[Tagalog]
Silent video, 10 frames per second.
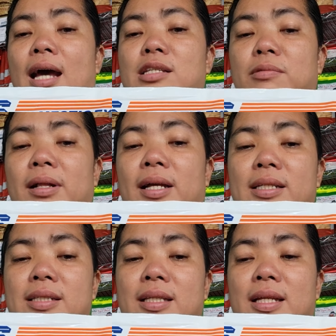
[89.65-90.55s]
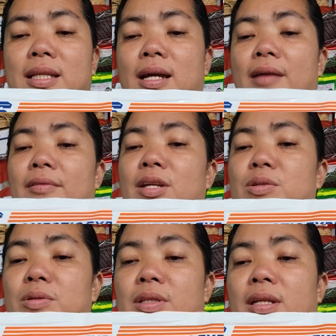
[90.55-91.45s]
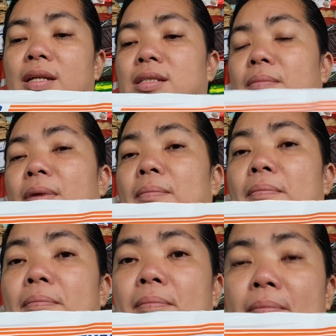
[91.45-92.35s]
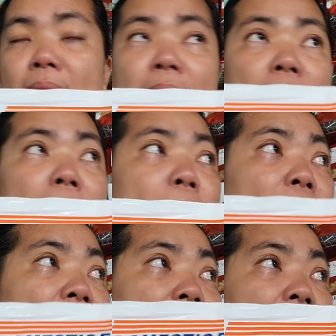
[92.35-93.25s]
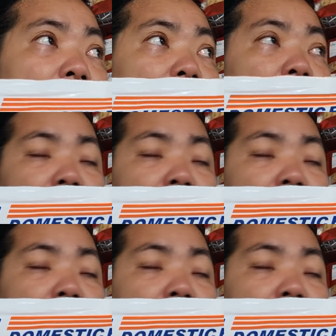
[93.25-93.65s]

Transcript: as well as the DTI Region 3, si Ma'am pili.